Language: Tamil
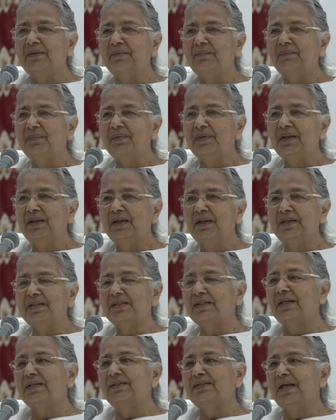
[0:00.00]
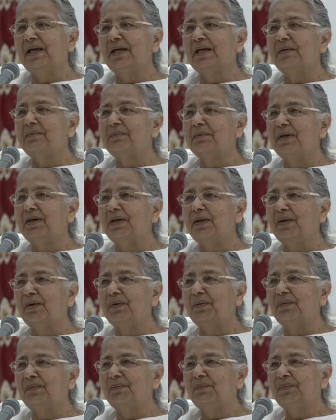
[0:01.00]
நீ டாக்டர் கிட்ட
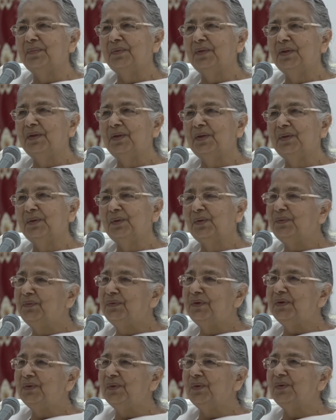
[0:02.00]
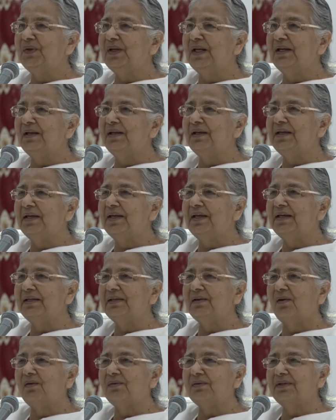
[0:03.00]
திரும்பவும் நீ வந்து செக் பண்ணு அப்படின்னு தாதி
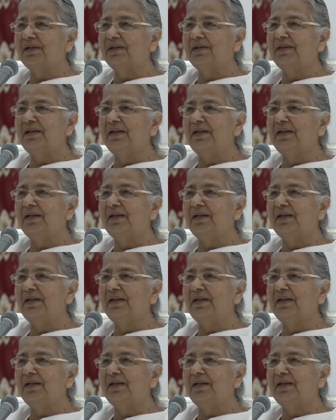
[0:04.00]
சொன்னாங்க